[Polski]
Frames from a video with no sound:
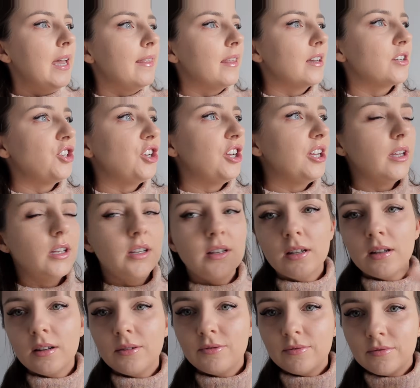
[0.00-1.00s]
Także e,
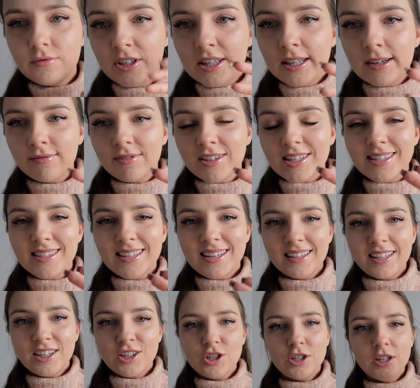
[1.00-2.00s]
witam Was
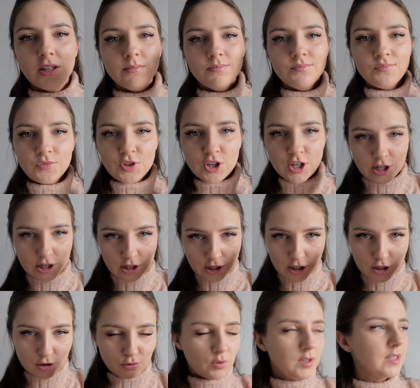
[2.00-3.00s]
serdecznie, cieszę
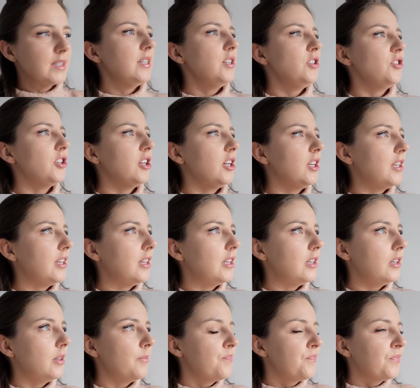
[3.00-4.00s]
się, że tu jesteście
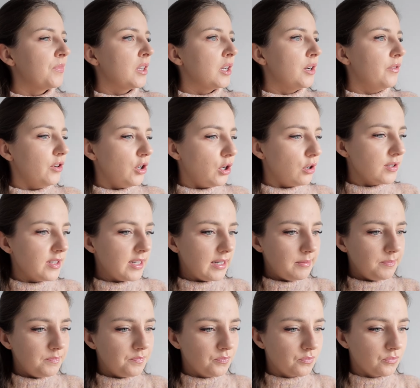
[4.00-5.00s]
i wychodzę